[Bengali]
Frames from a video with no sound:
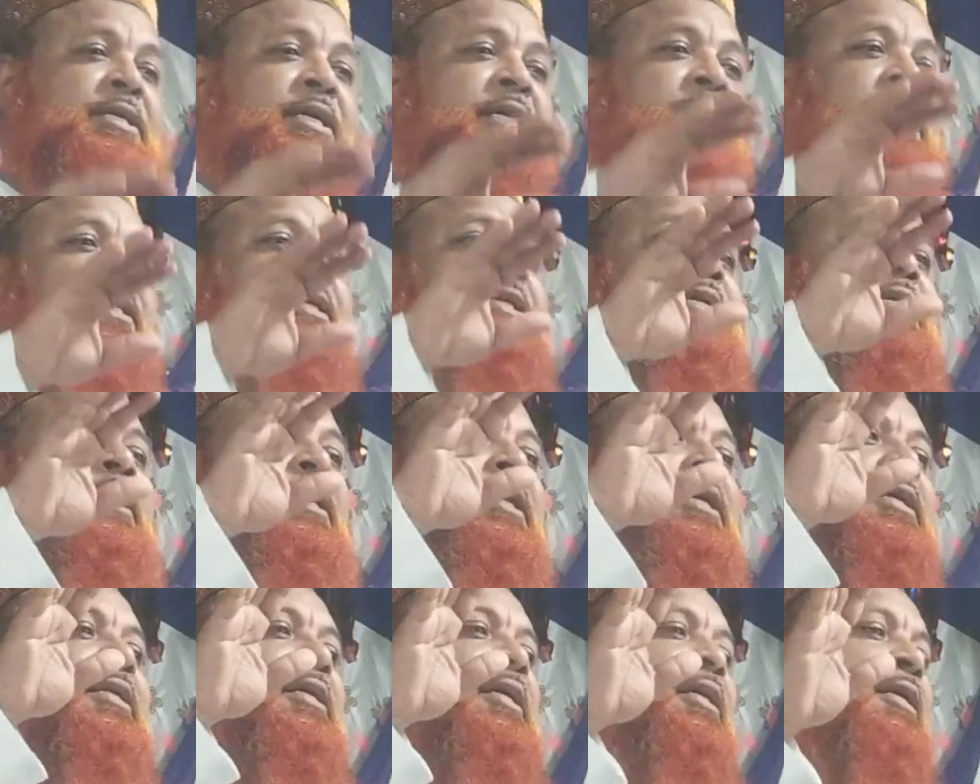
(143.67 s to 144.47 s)

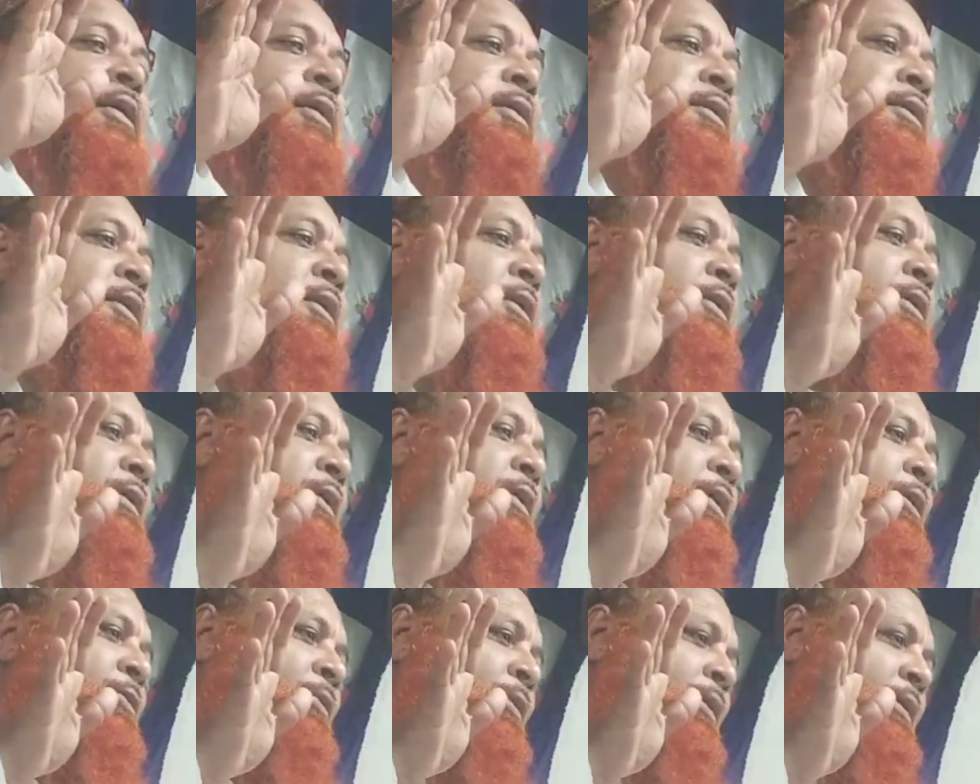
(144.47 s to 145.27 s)
সৃষ্টির শেষে
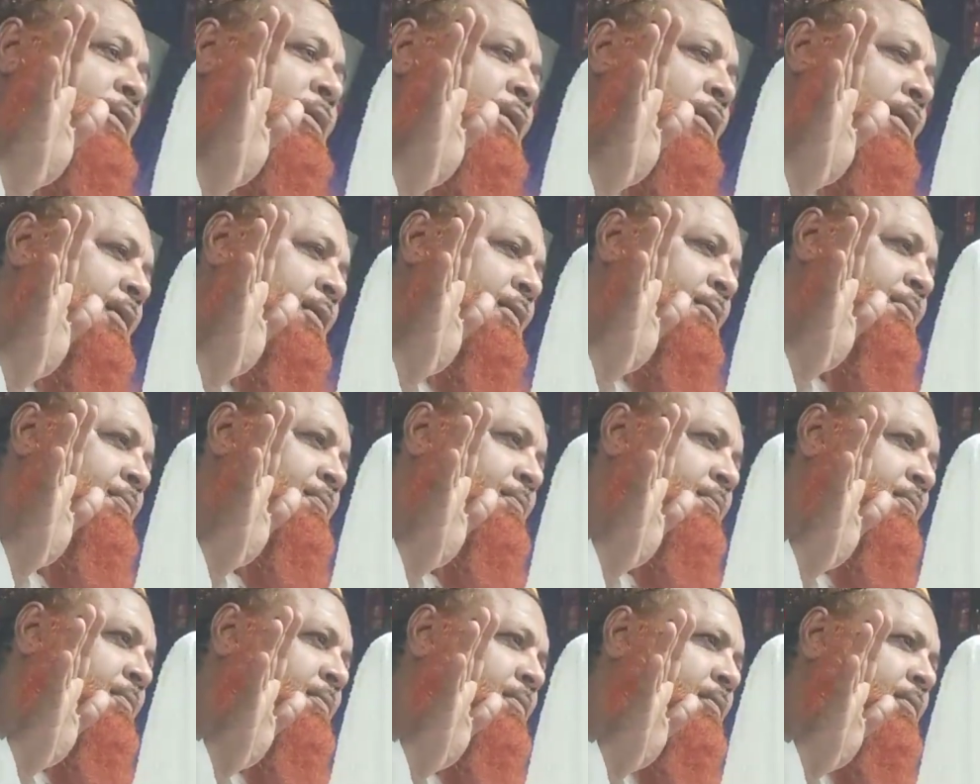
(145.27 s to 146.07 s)
সৃষ্টি করেছিলেন
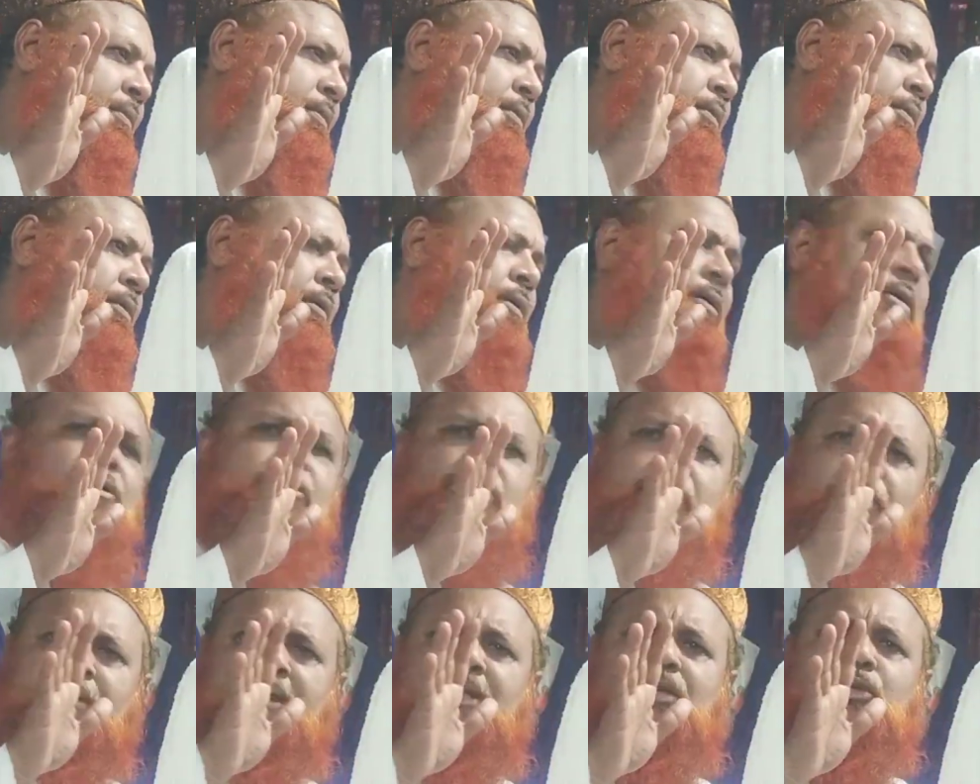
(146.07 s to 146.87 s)

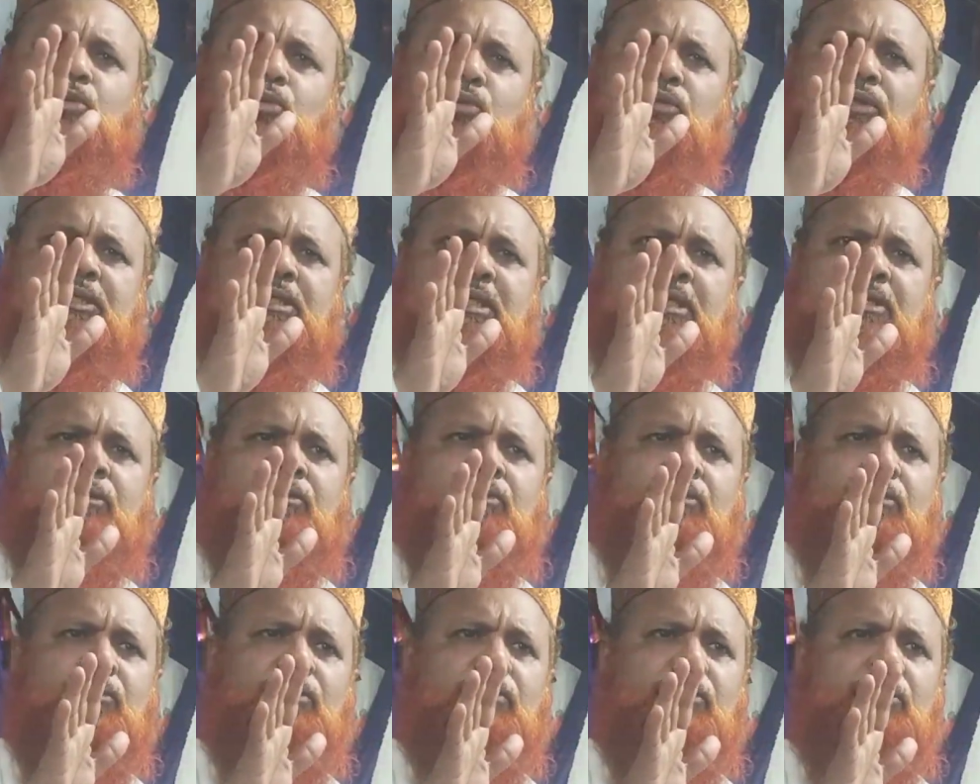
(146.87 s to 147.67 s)
সবাই শুনছেন
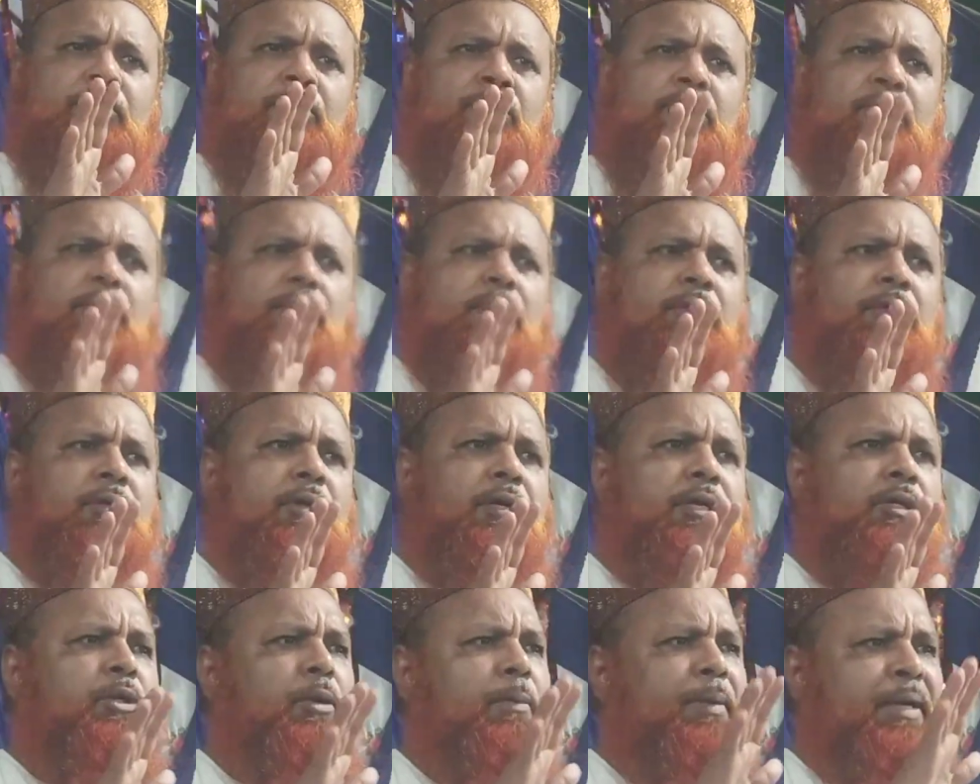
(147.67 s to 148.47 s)
তো
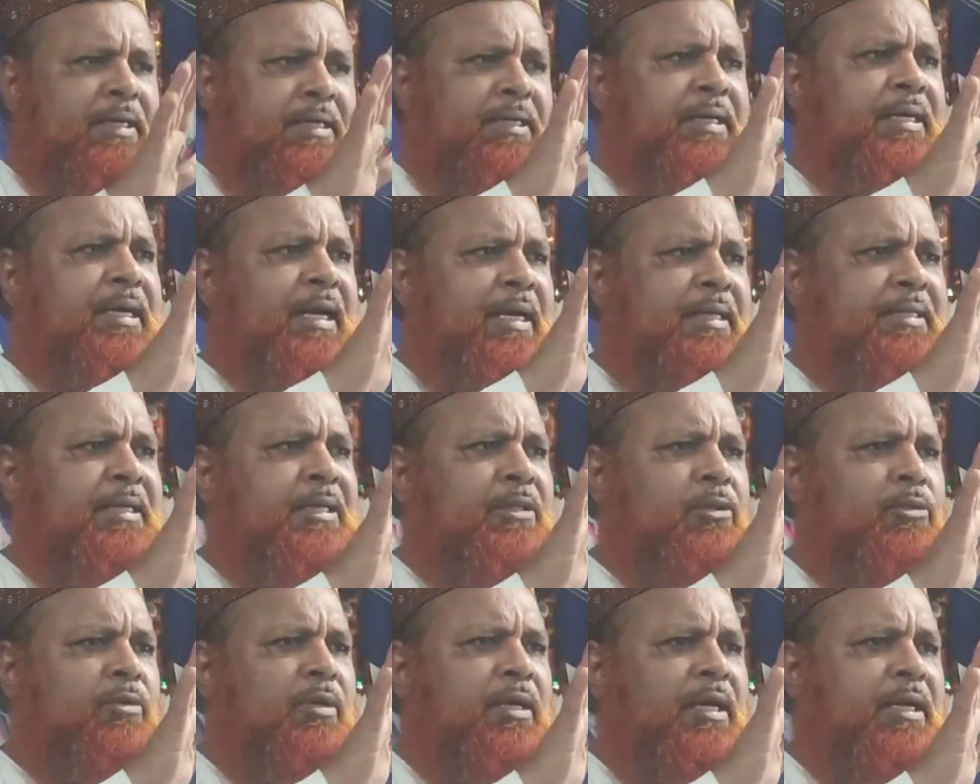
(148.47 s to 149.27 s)
সবাই ঠিক
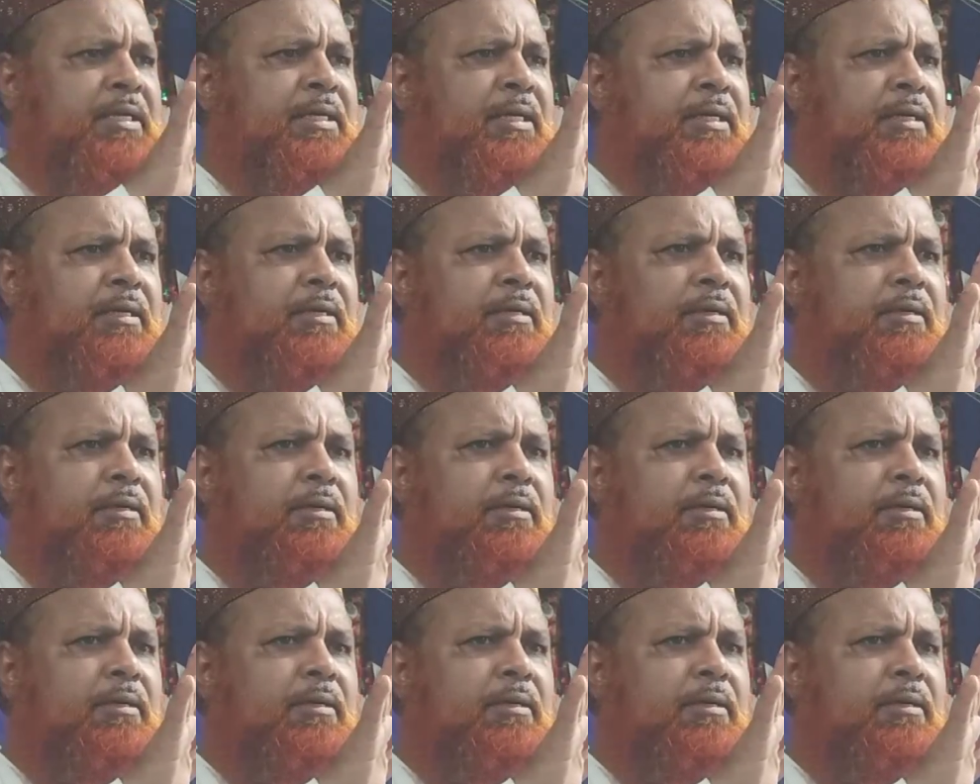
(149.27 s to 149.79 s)
আছেন তো নাকি